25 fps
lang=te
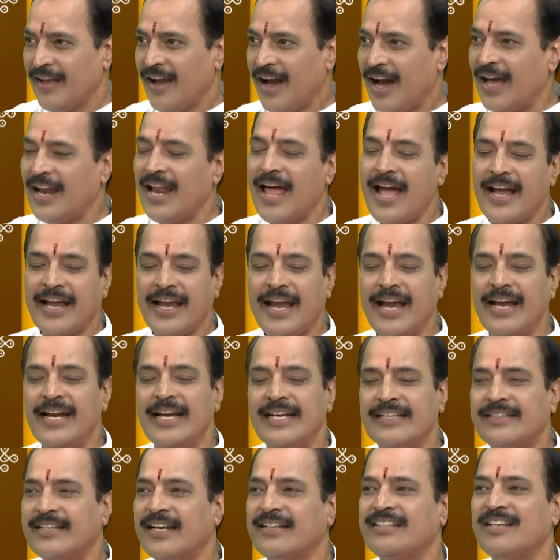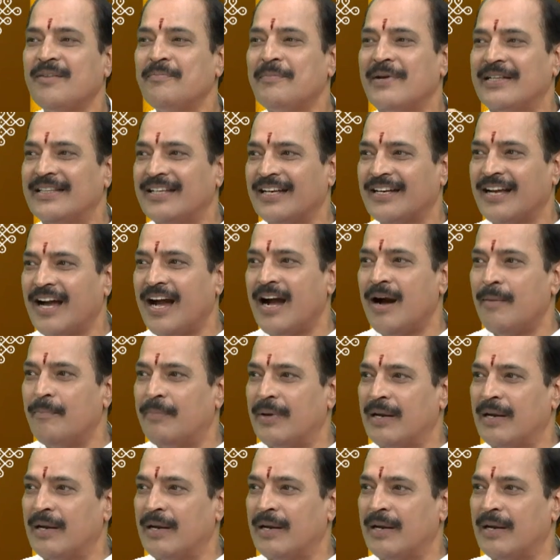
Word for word: అలాగే ఇతర సంబంధంగా